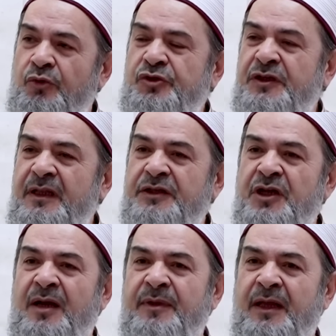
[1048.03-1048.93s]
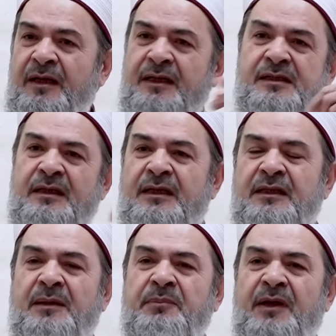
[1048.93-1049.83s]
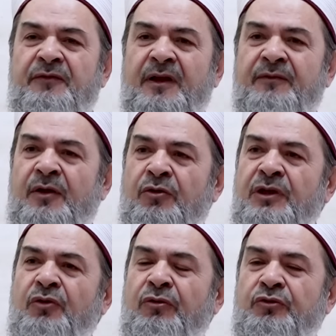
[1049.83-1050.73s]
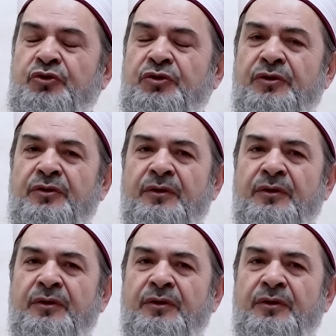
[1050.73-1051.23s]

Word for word: kürsüyü de camide arkasında kitaplar falan var orada konuşuyor.